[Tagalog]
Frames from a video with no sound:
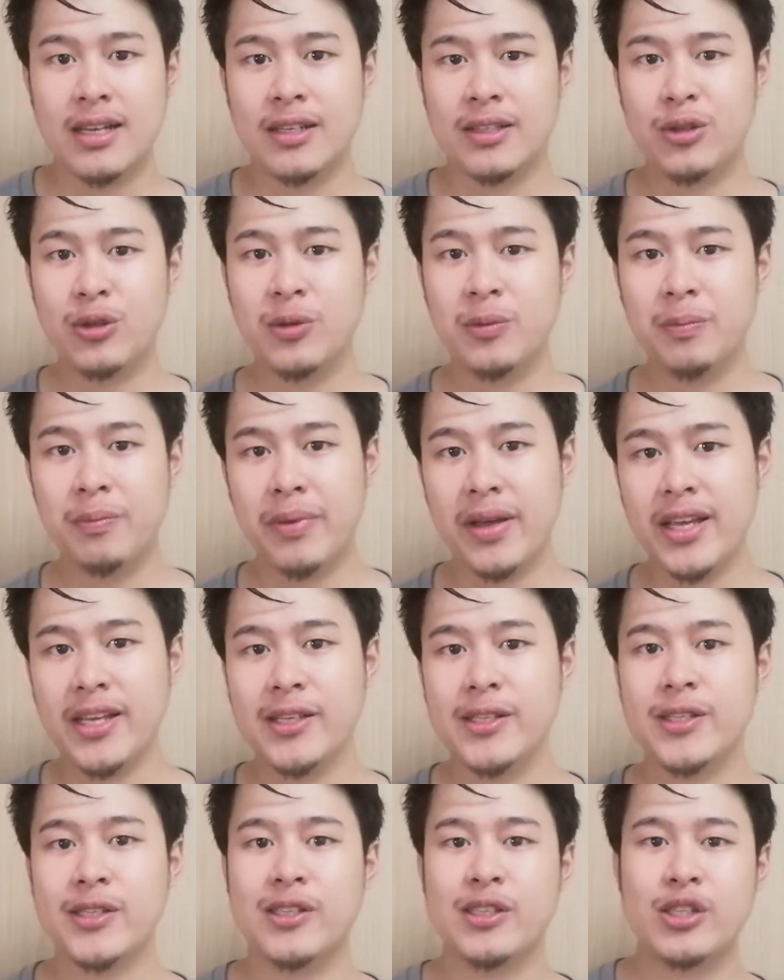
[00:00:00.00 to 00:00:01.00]

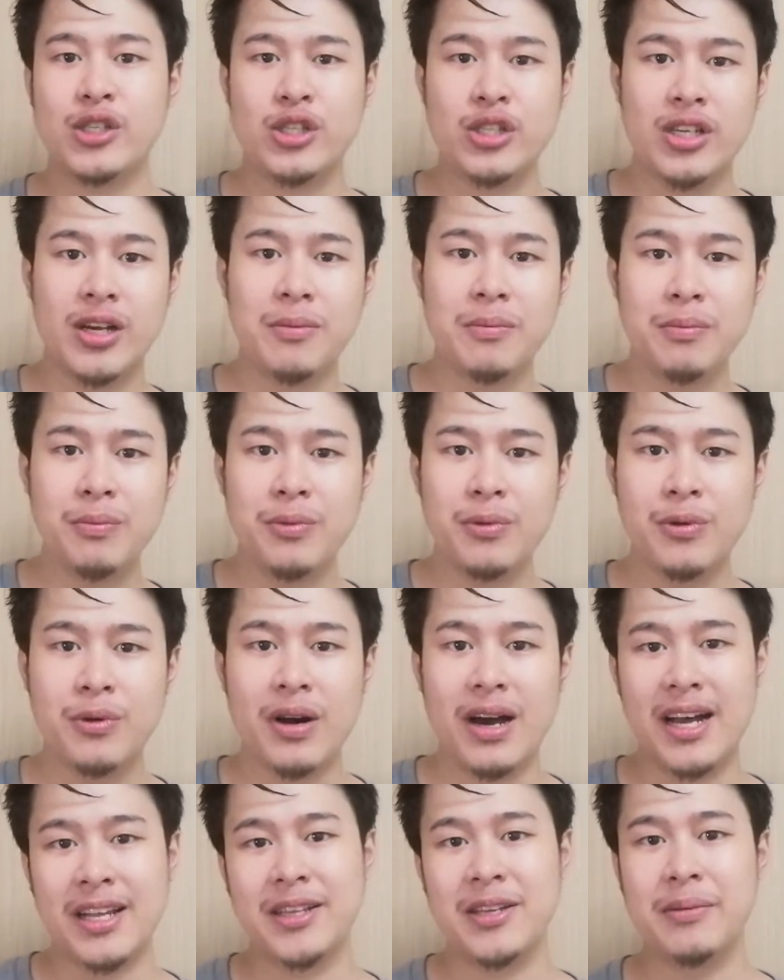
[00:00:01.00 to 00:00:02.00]
toothpaste, shampoo
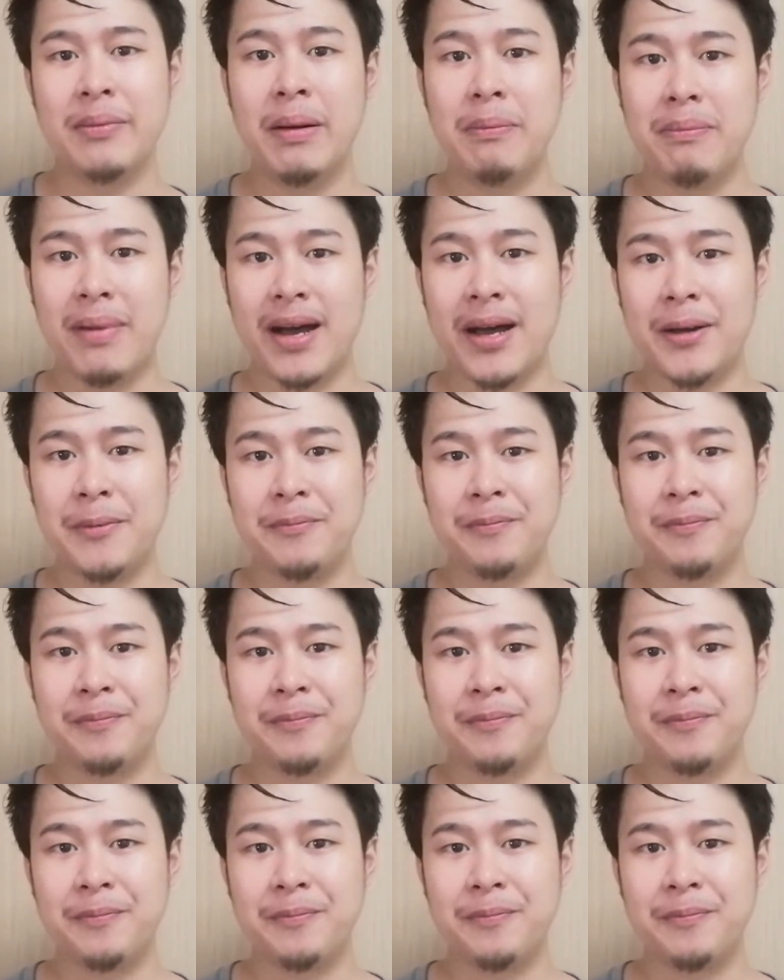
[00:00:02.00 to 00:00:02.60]
at iba pa.